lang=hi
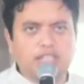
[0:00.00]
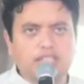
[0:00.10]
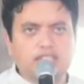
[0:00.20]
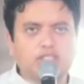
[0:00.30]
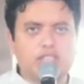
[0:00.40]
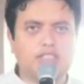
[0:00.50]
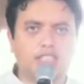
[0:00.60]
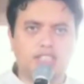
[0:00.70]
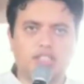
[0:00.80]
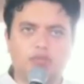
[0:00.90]
एक अच्छा
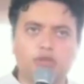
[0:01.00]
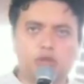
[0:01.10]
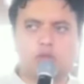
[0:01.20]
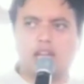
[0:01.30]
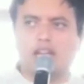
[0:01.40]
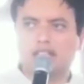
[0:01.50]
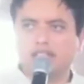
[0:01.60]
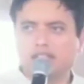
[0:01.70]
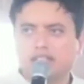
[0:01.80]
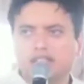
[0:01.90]
सिटीजन भी होता है
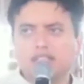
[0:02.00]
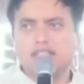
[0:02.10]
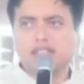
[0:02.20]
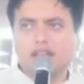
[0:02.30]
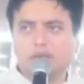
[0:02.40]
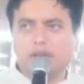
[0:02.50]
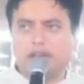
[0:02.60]
अपने